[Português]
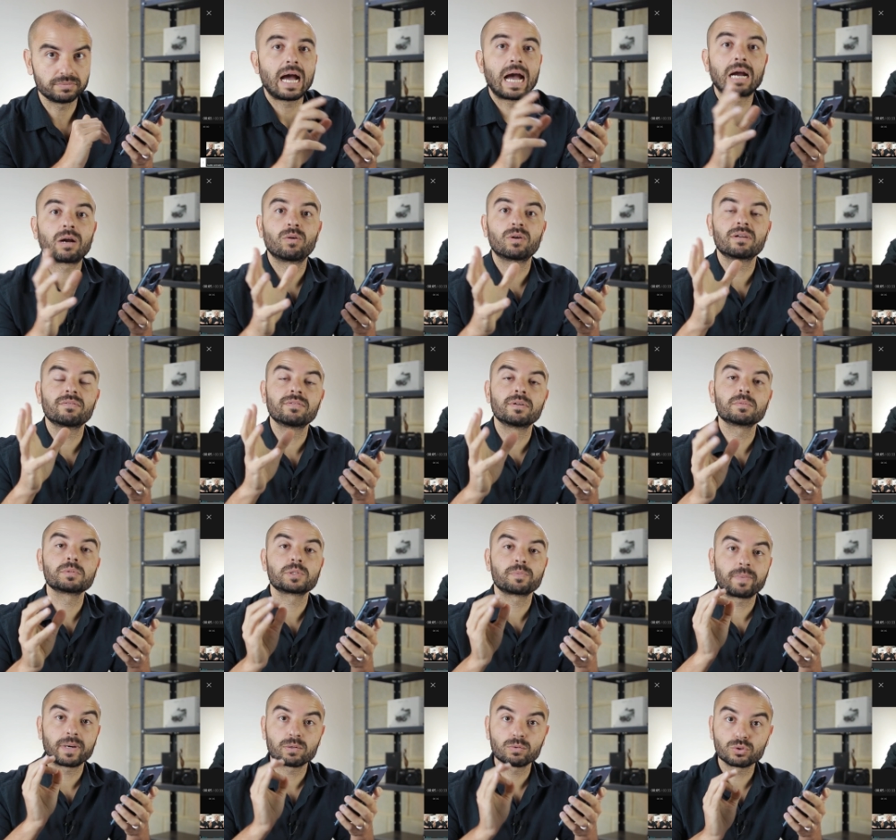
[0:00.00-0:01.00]
Agora
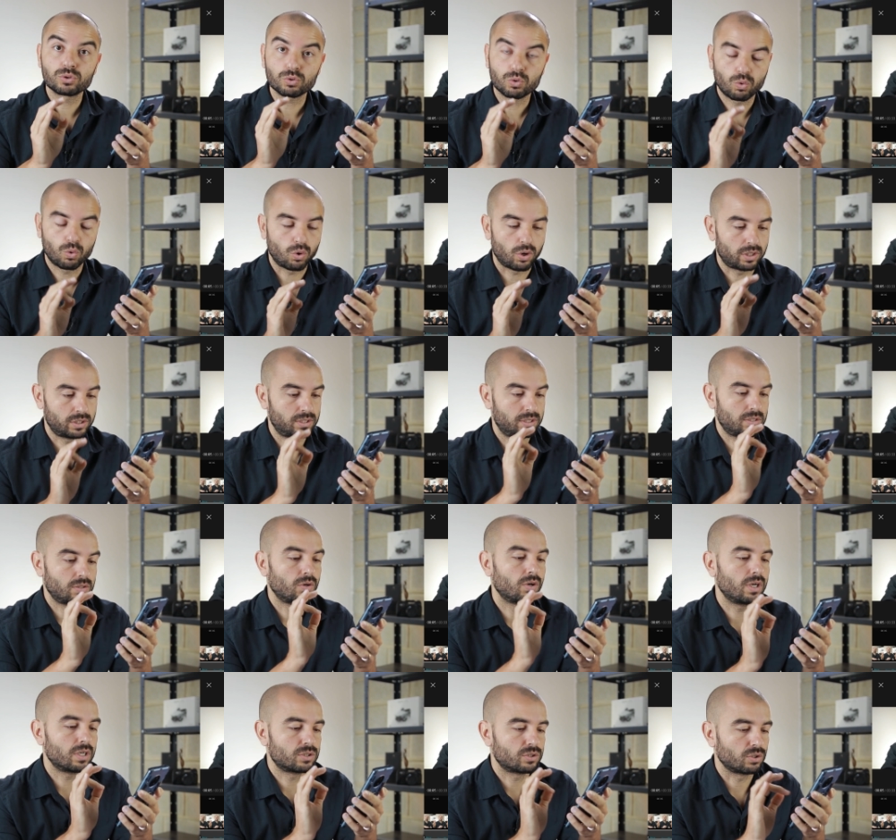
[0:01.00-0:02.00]
vamos para os cortes.
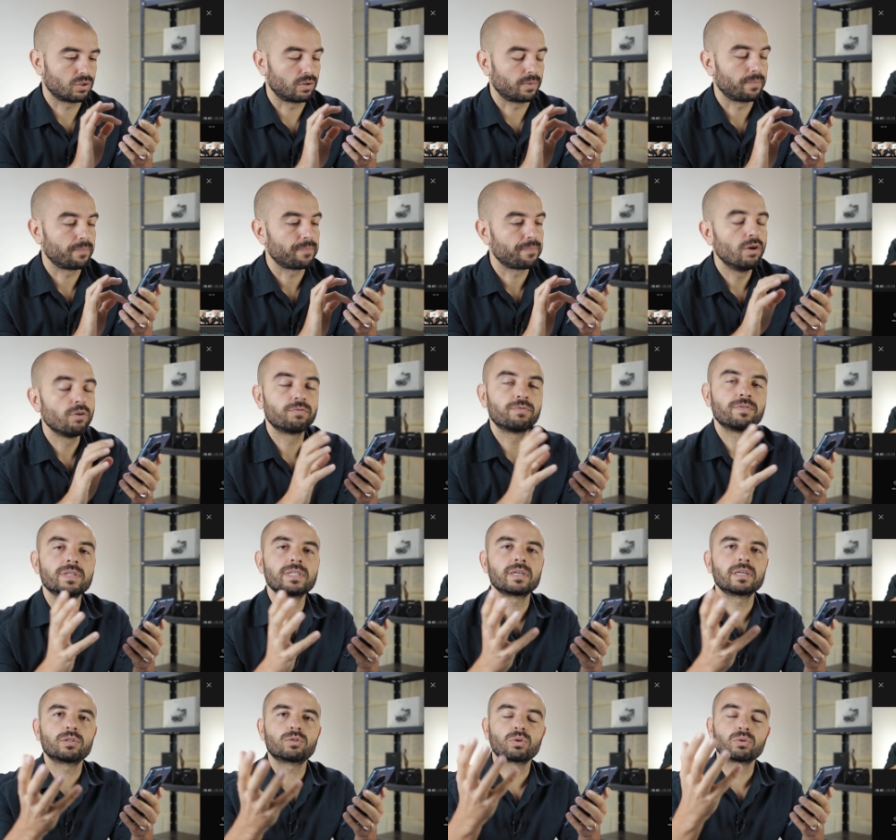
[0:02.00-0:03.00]
Olha só, eu
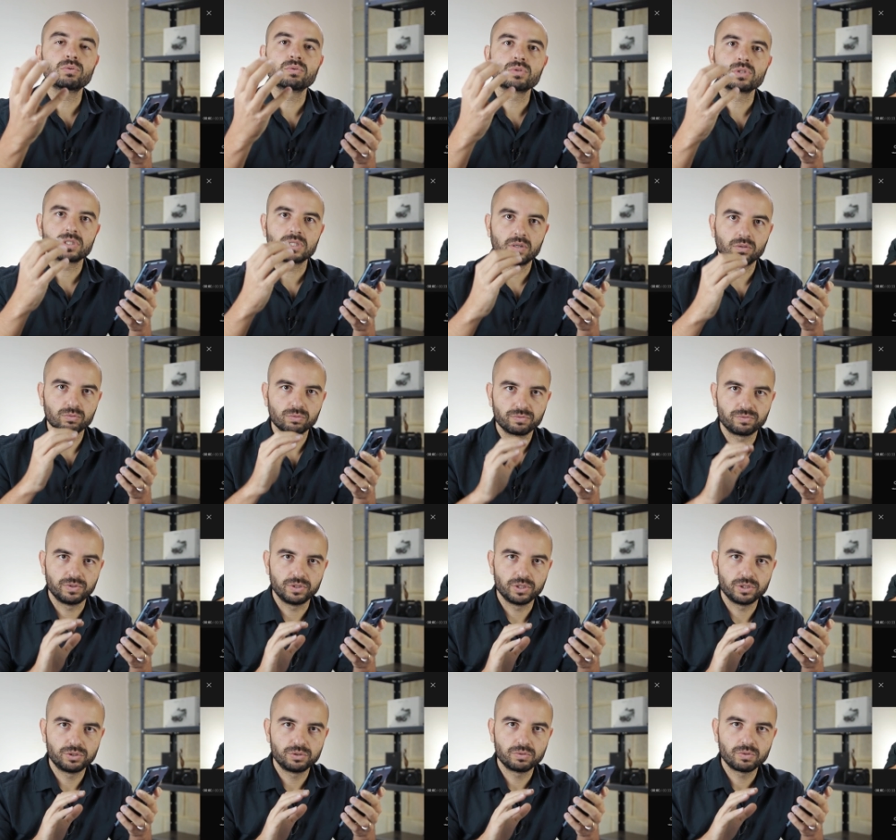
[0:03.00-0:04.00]
fiz a introdução do
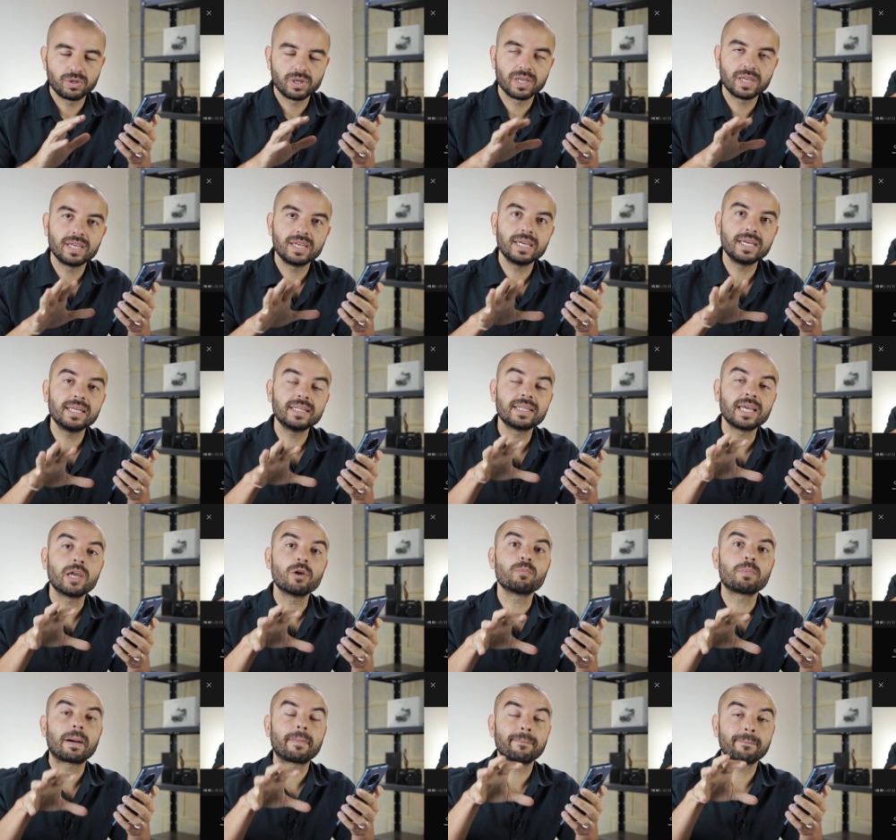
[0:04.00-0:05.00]
vídeo e dei
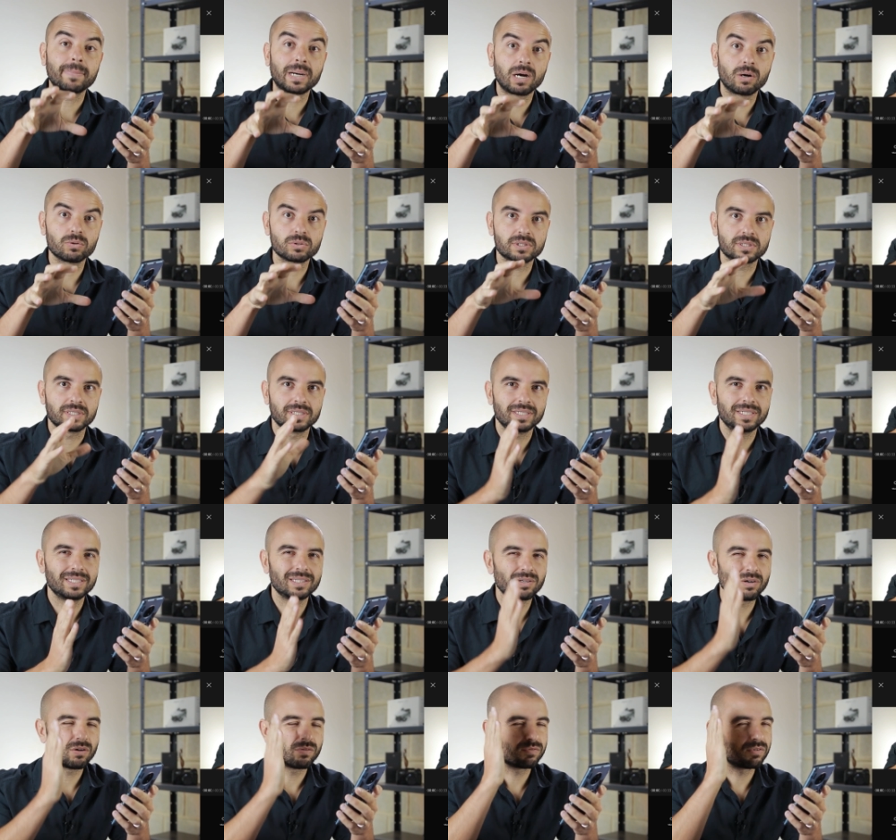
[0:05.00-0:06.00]
uma pausa.
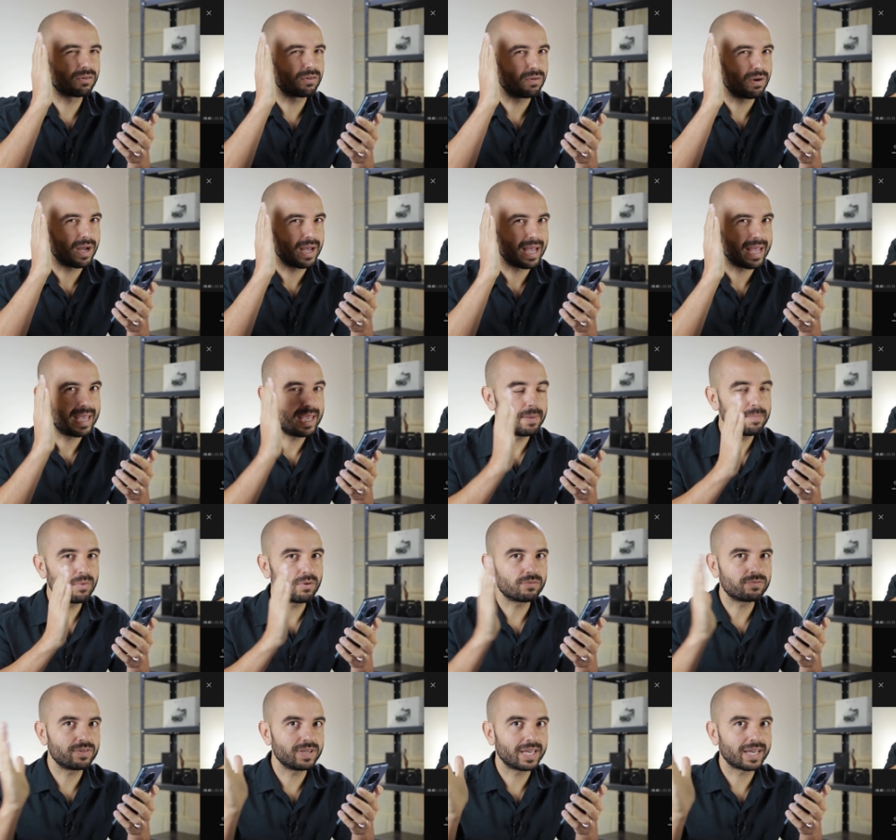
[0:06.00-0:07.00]
Então eu vou
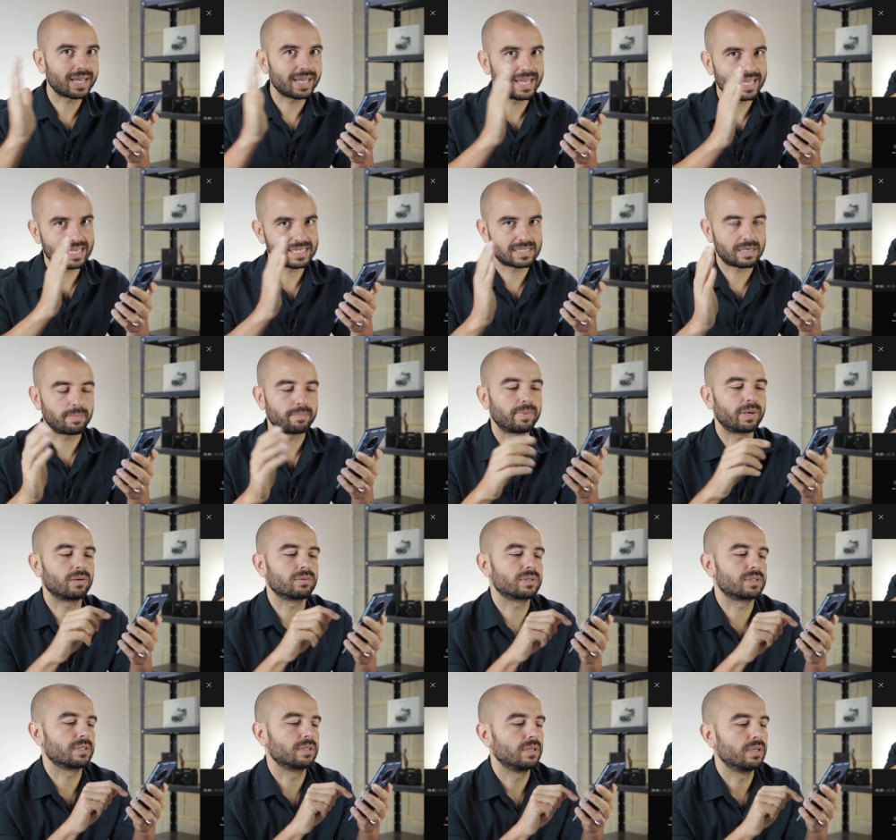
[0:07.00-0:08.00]
remover essa
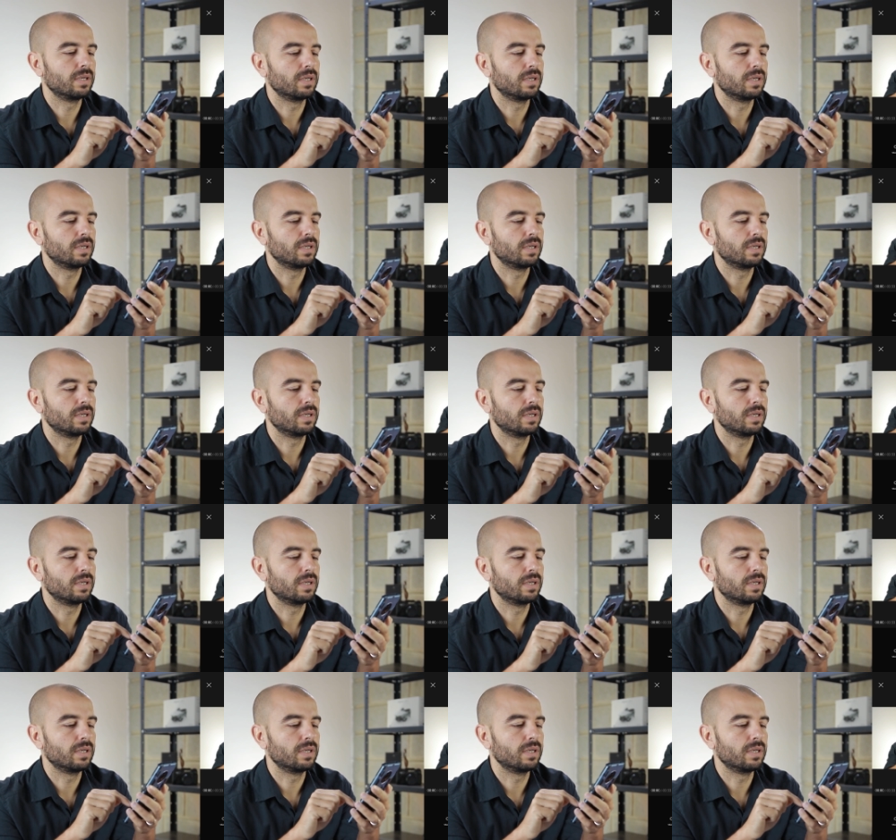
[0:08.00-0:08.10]
pausa.